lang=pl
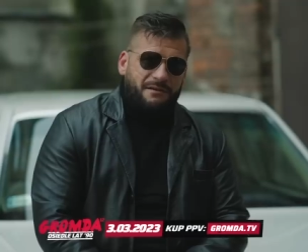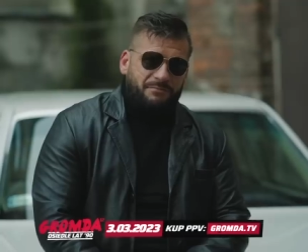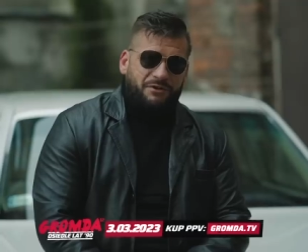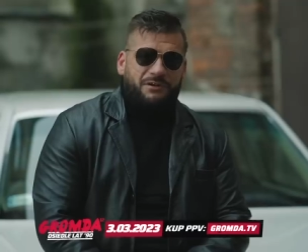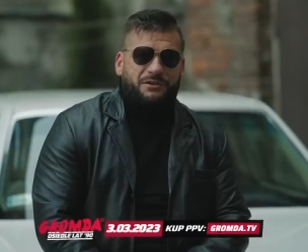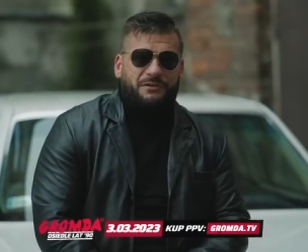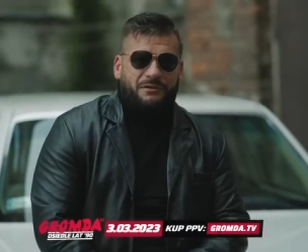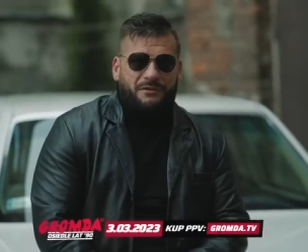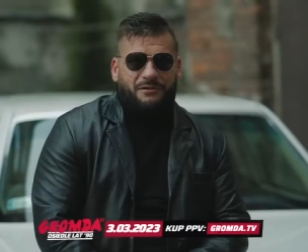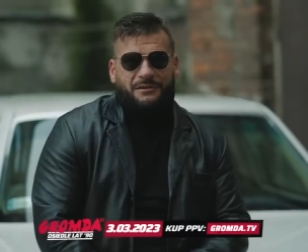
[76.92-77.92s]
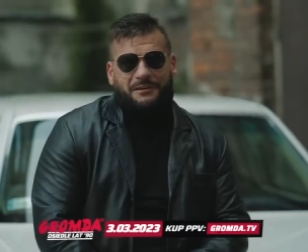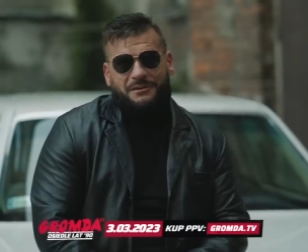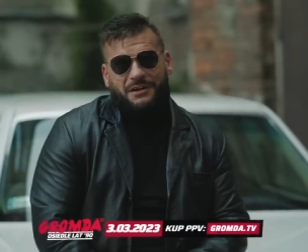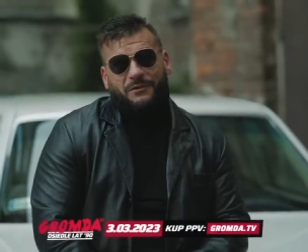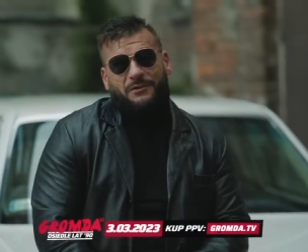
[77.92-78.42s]
Przyjdź, oglądaj na
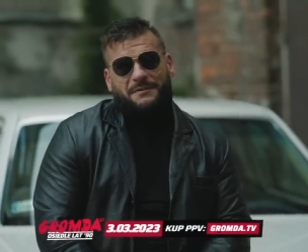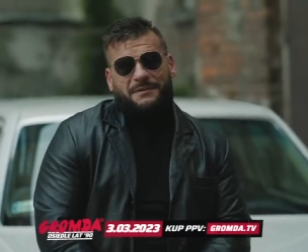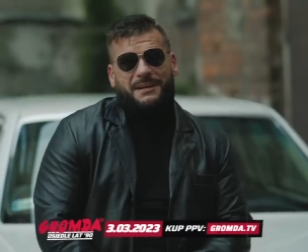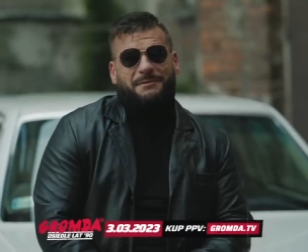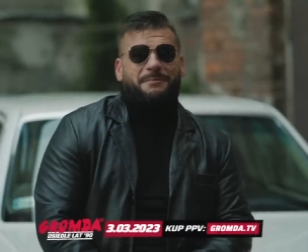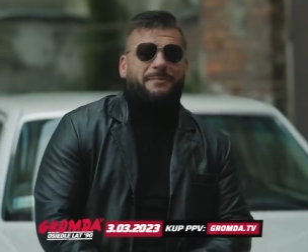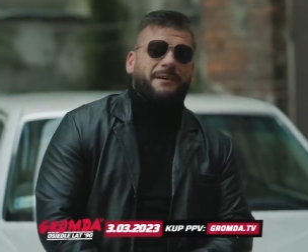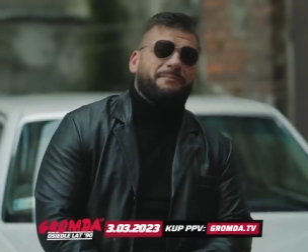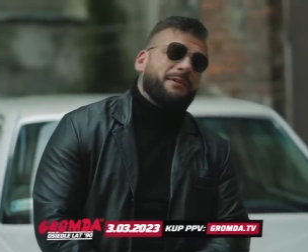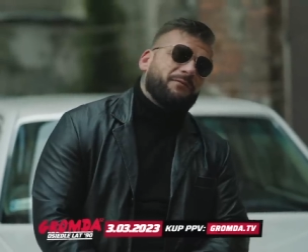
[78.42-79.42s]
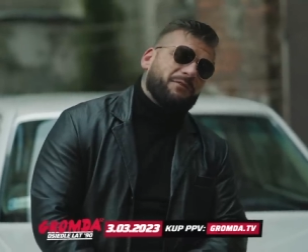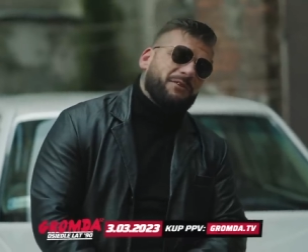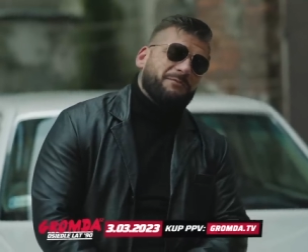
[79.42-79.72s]
żywo lub w systemie pay-per-view